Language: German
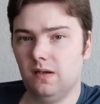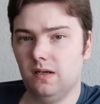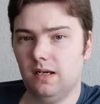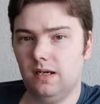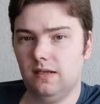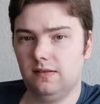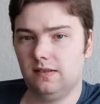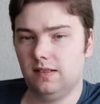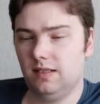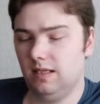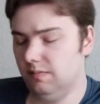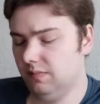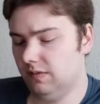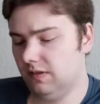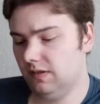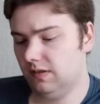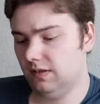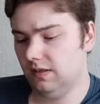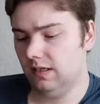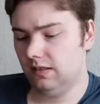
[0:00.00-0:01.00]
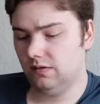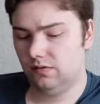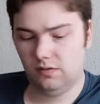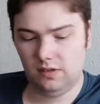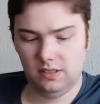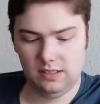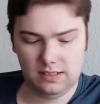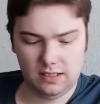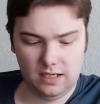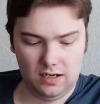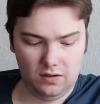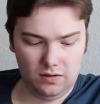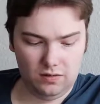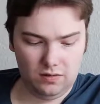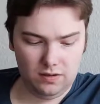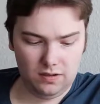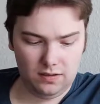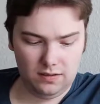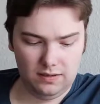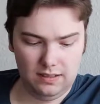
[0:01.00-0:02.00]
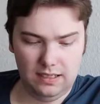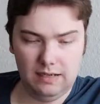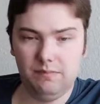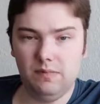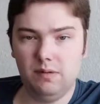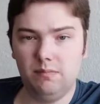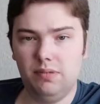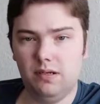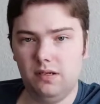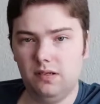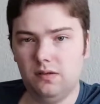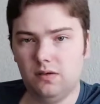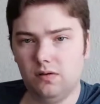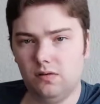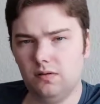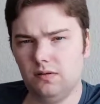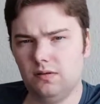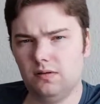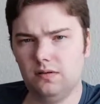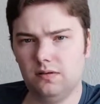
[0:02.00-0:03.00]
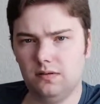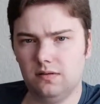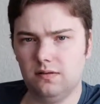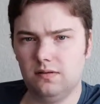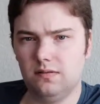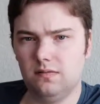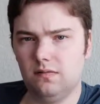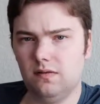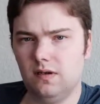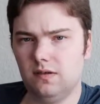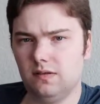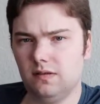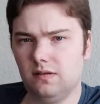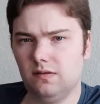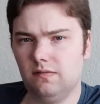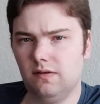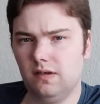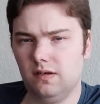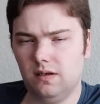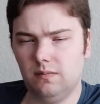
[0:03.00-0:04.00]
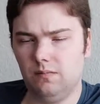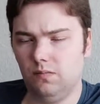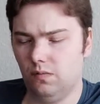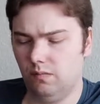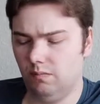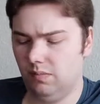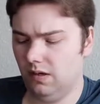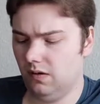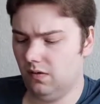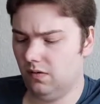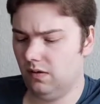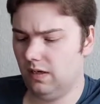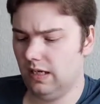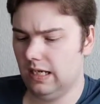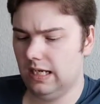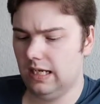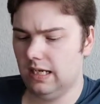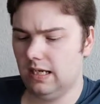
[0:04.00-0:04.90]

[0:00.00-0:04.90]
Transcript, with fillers: es gibt natürlich auch neben dem PIN-Code, äh, du hast ja erwähnt, gibt nur einen PIN-Code,